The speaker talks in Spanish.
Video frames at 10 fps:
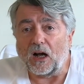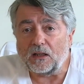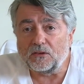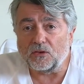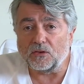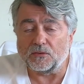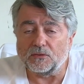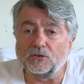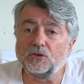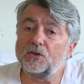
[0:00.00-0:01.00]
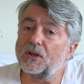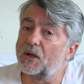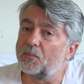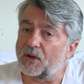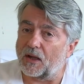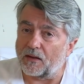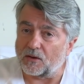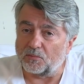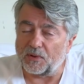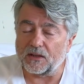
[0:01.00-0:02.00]
alto no tiene por qué dar
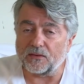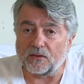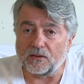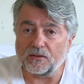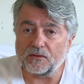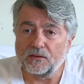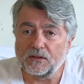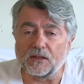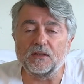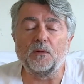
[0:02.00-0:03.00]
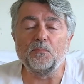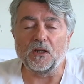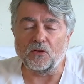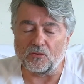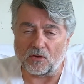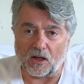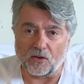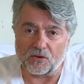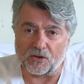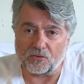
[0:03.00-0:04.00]
complicaciones si están bien
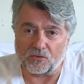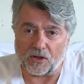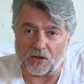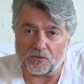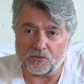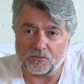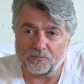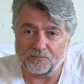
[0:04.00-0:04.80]
controlados estos niños.